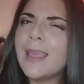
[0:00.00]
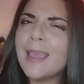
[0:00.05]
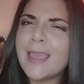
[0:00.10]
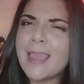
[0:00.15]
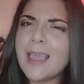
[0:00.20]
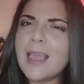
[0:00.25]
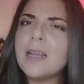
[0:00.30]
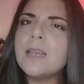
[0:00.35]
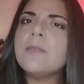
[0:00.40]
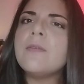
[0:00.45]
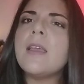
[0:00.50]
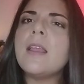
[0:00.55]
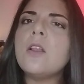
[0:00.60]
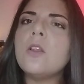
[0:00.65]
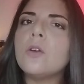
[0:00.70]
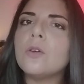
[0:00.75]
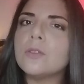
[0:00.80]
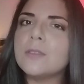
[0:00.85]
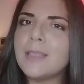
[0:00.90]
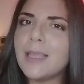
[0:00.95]
e a
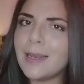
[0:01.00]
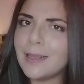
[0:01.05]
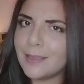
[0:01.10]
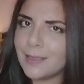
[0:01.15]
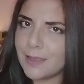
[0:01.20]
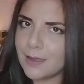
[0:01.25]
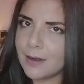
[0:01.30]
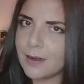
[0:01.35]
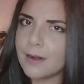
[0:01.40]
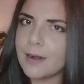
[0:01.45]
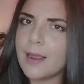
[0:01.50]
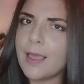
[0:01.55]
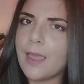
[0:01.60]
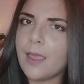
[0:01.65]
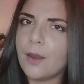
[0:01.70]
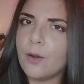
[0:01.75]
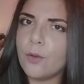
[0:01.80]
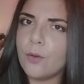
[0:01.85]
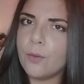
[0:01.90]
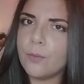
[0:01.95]
livello del
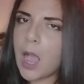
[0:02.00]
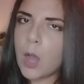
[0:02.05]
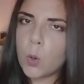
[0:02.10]
terreno.